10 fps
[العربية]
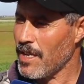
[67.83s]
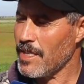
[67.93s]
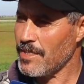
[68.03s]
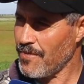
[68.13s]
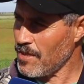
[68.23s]

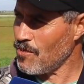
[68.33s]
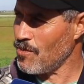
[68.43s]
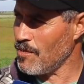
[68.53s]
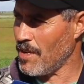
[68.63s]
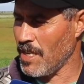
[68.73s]
كانت في
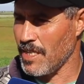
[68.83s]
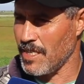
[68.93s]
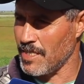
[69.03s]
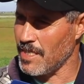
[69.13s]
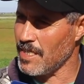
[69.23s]
الاول
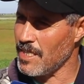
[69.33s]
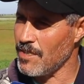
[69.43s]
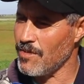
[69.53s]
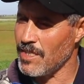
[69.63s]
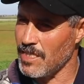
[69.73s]
معايا
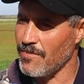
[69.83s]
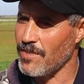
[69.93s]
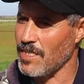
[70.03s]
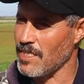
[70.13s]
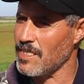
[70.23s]
هنايا ولكن
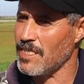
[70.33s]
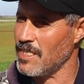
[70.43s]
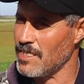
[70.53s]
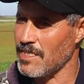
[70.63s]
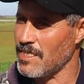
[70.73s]
فاش
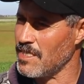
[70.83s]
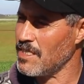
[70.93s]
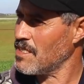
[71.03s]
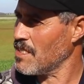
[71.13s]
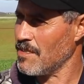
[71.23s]
عطيتها لهذاك
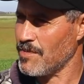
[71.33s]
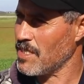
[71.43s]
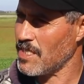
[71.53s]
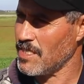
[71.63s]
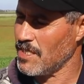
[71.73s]
السيد راه
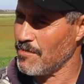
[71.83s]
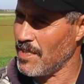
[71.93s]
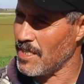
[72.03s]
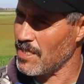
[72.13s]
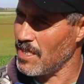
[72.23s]
مشات كتعيش
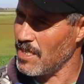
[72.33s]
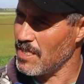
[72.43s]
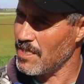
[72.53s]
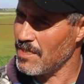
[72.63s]
مع راجلها